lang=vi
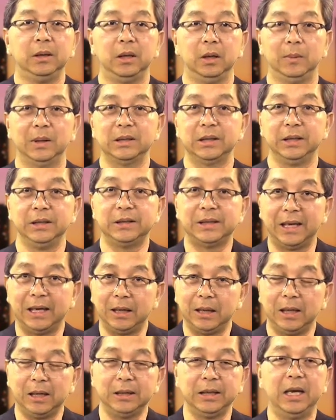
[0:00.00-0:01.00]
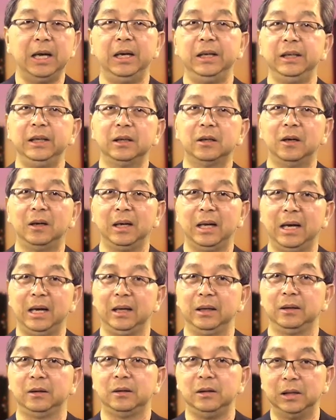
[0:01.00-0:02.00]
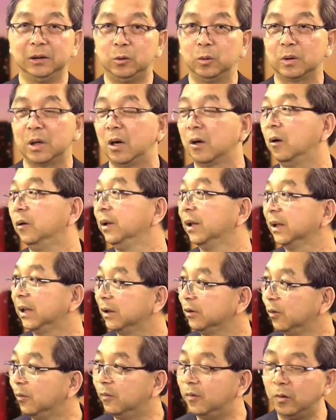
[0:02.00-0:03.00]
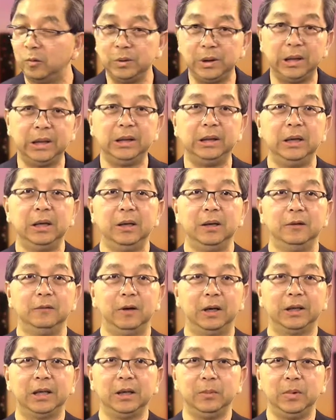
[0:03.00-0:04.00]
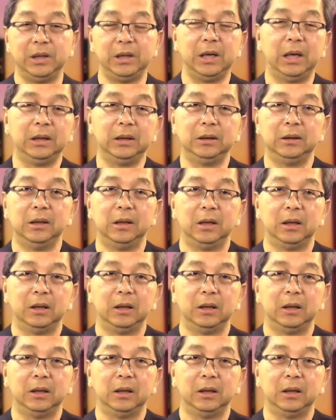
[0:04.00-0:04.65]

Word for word: thì bác sĩ sẽ để ý coi là những thuốc đó có những cái tác dụng phụ gì và khi bệnh nhân